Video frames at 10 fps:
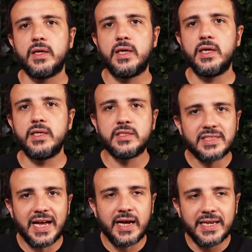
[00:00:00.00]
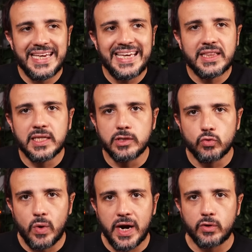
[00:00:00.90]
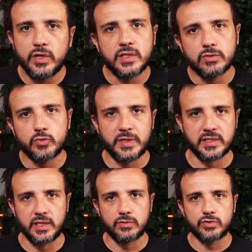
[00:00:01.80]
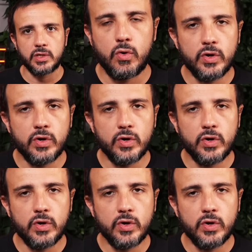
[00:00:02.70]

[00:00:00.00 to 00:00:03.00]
que está irritando o agro, irritando os brasileiros.